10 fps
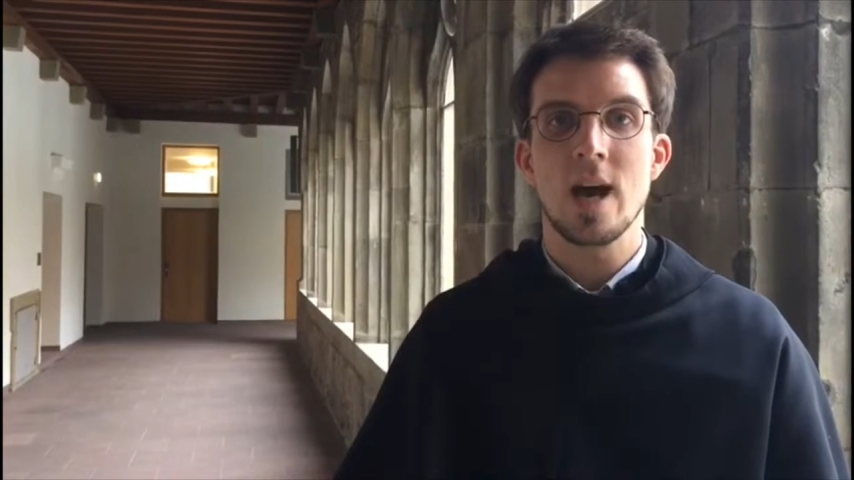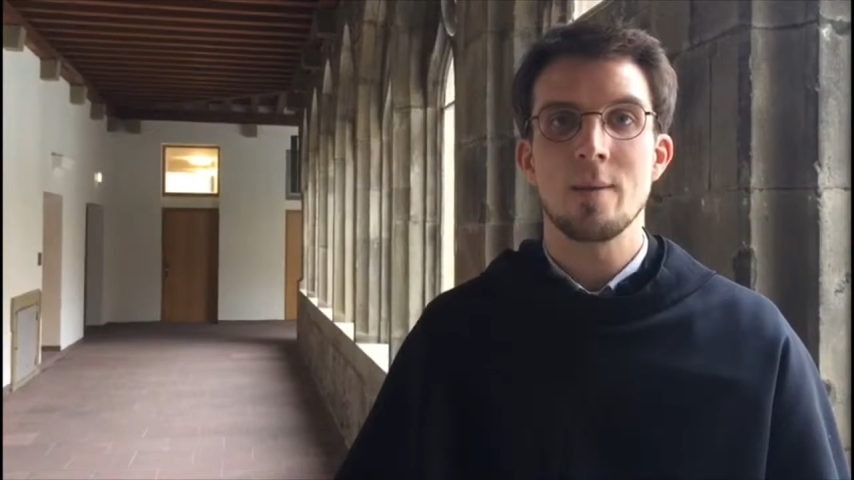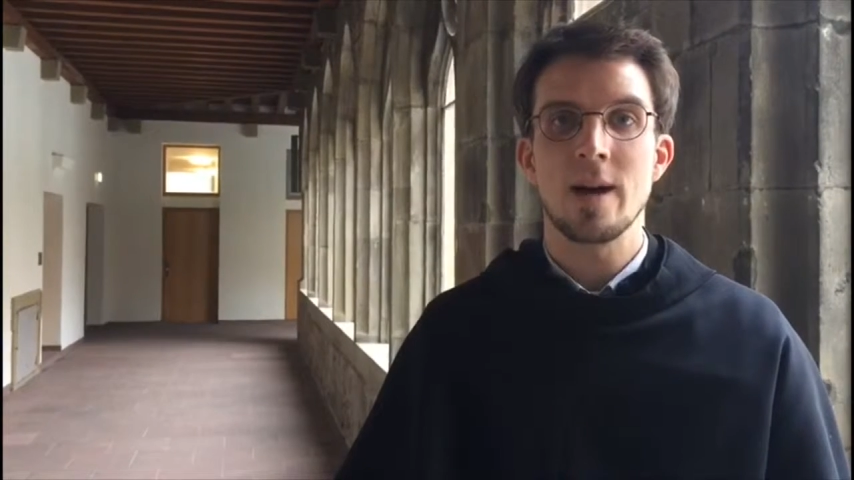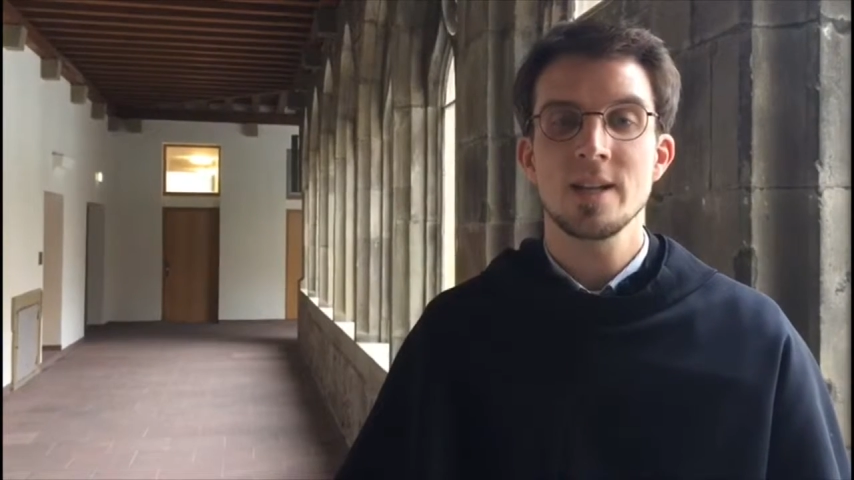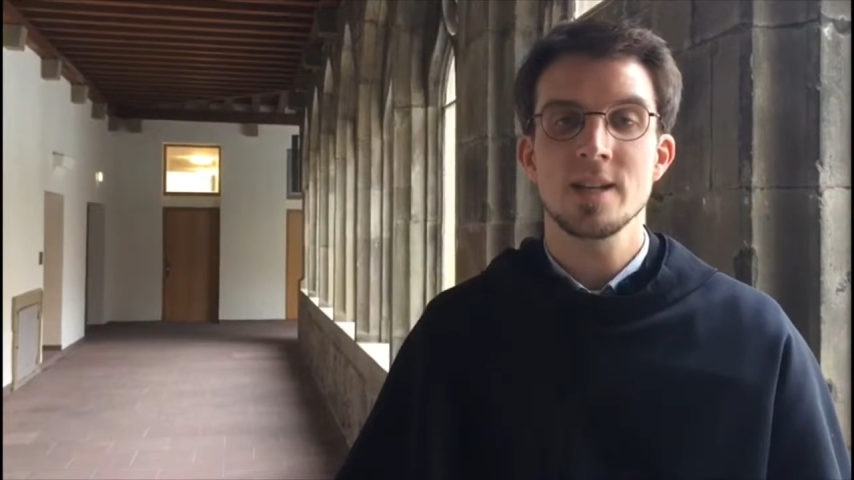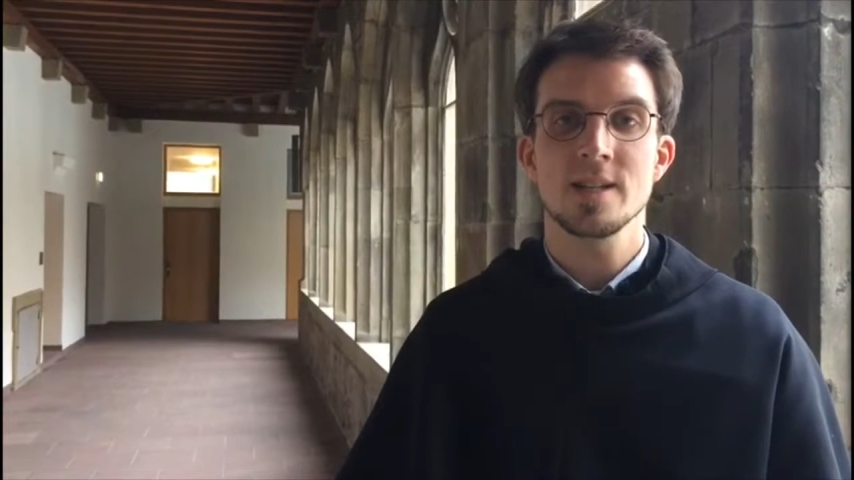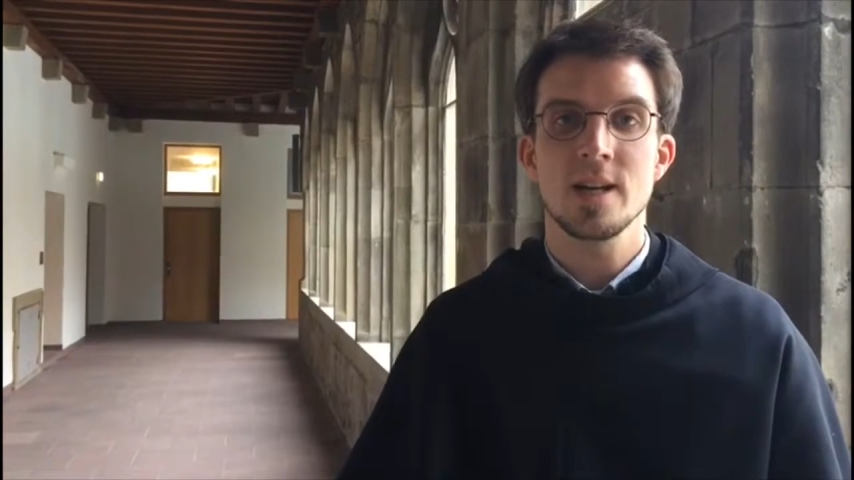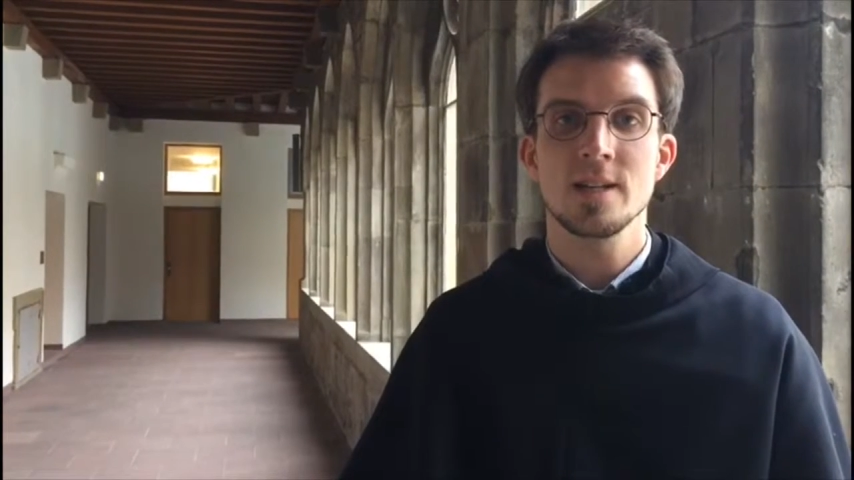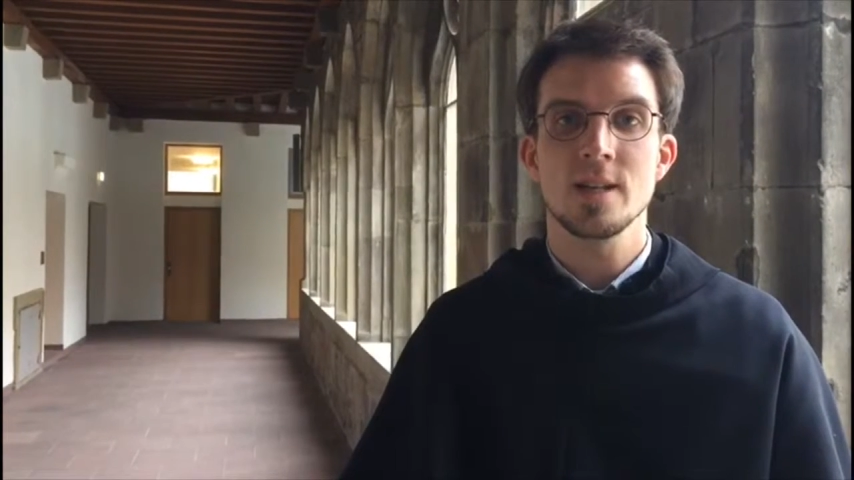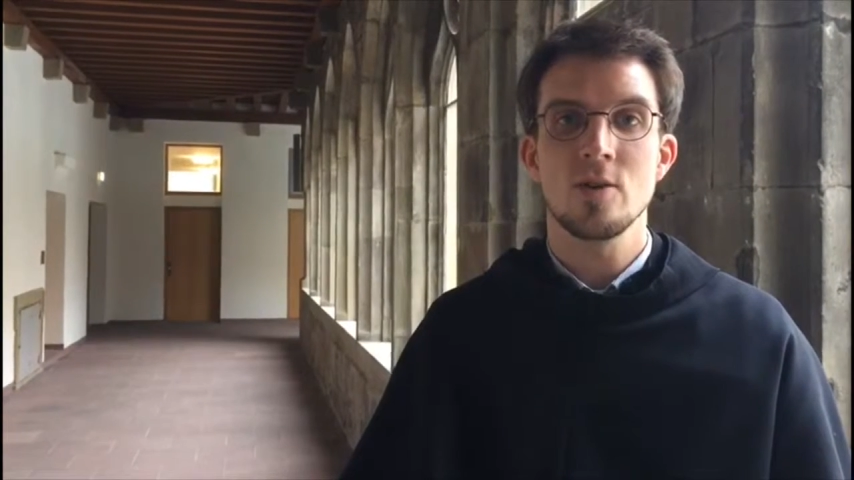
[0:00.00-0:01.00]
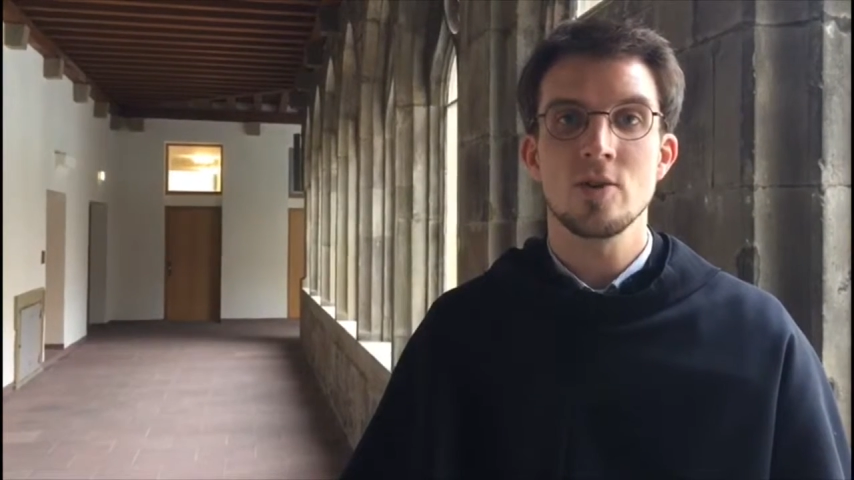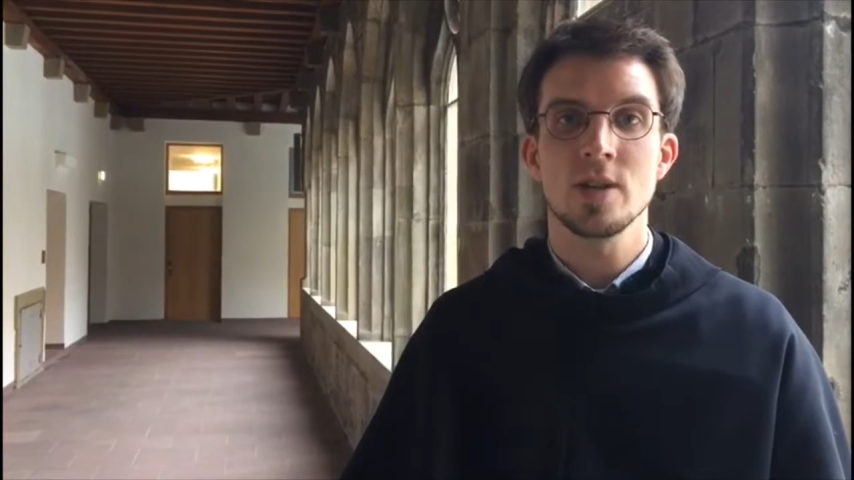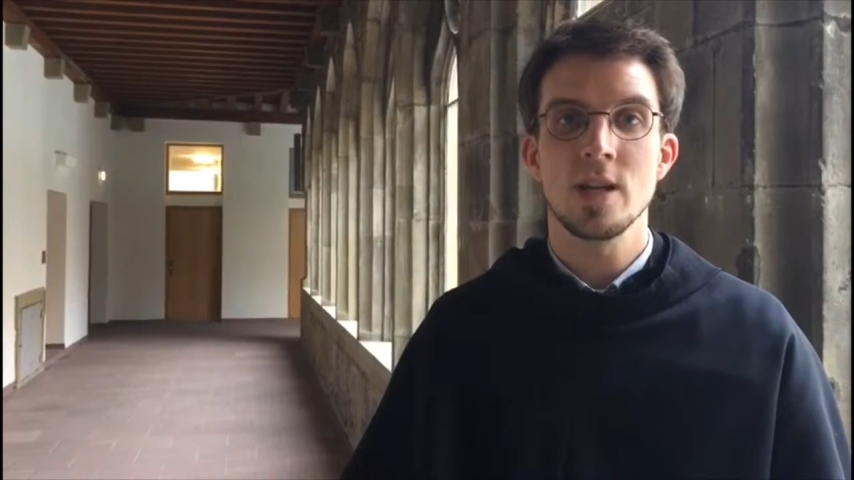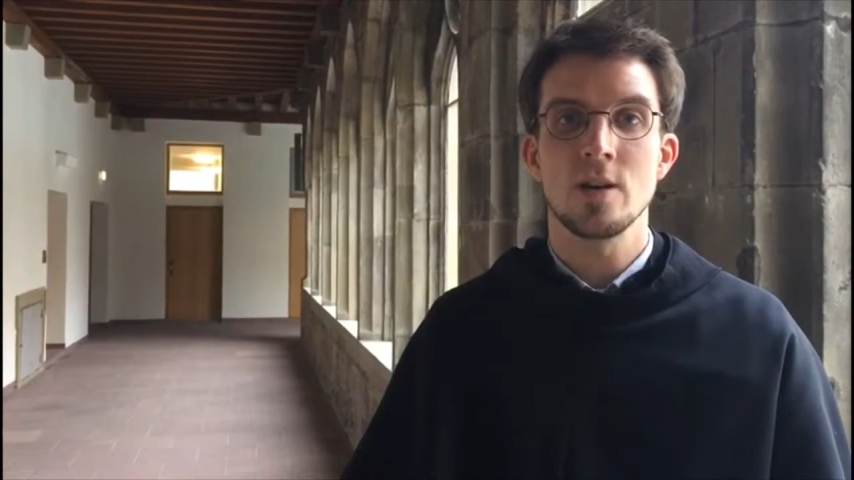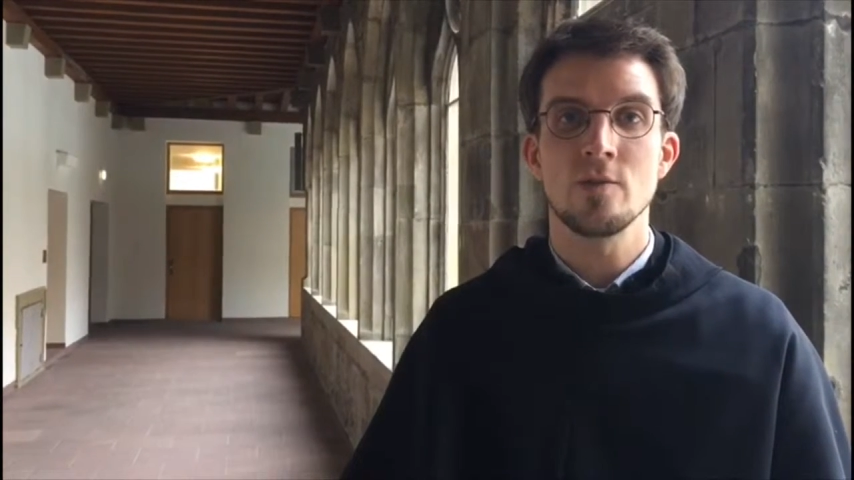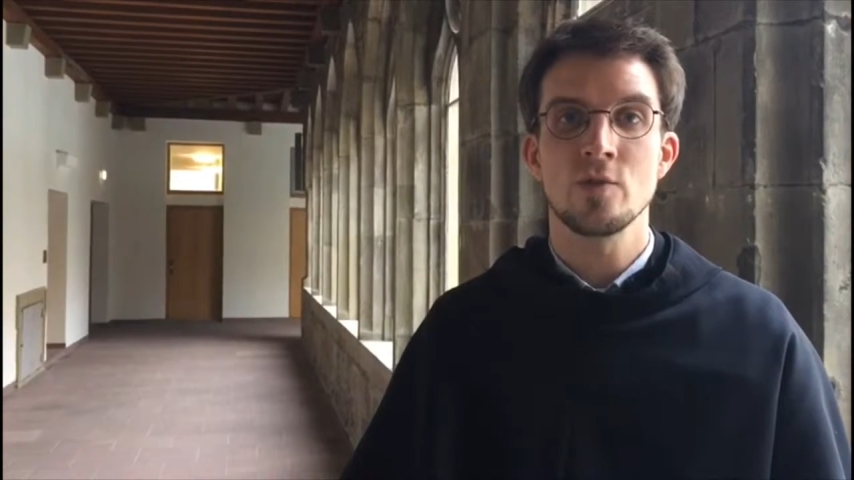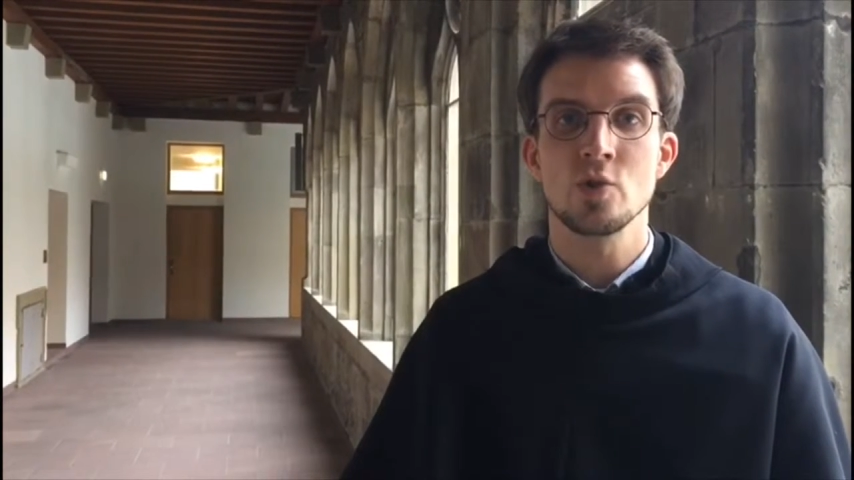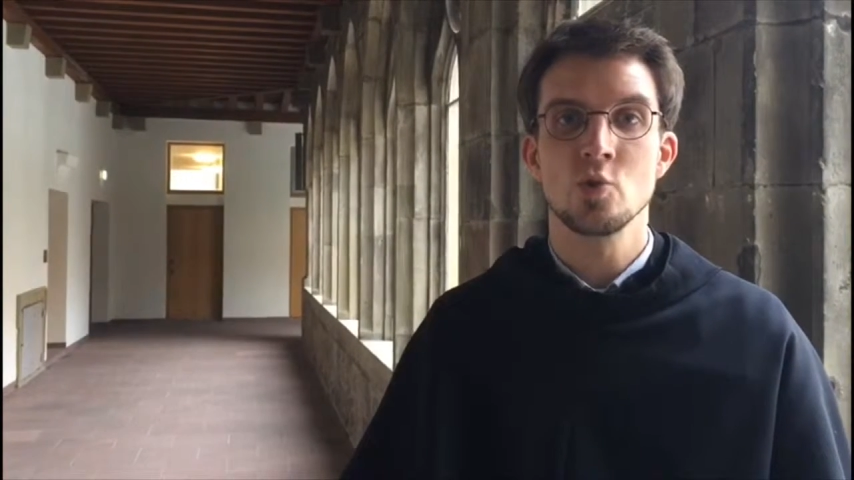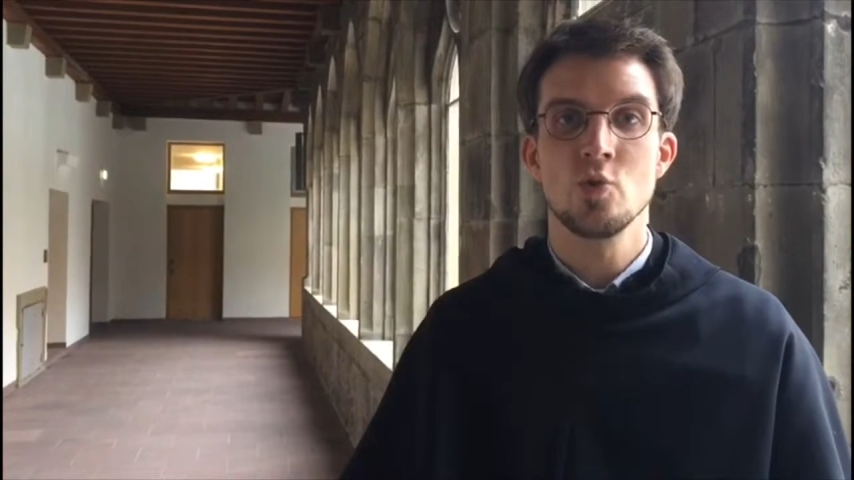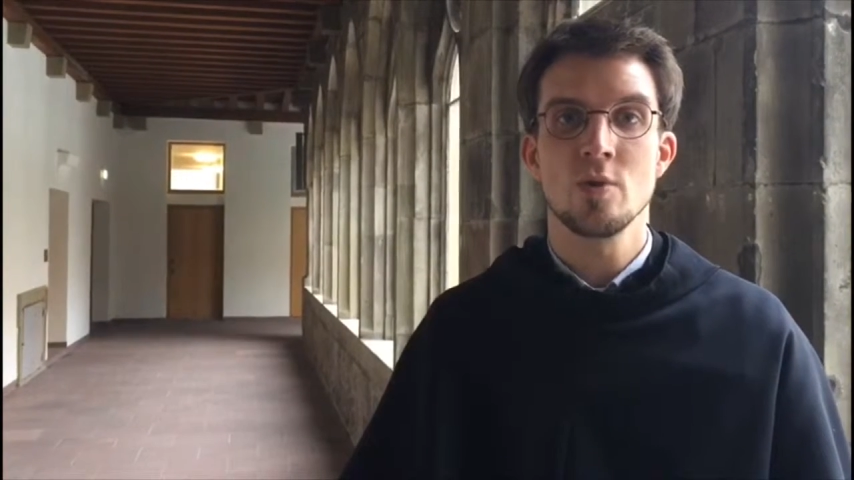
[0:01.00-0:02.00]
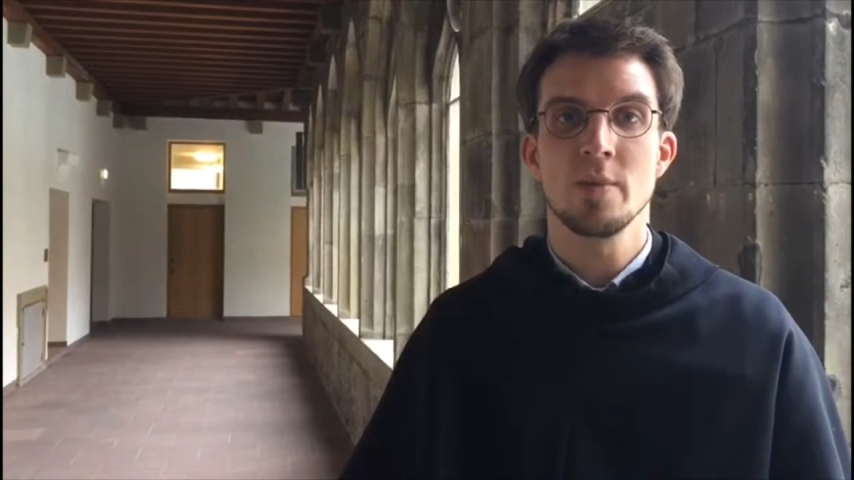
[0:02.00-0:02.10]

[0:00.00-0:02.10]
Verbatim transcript: aber andererseits auch der Versuch,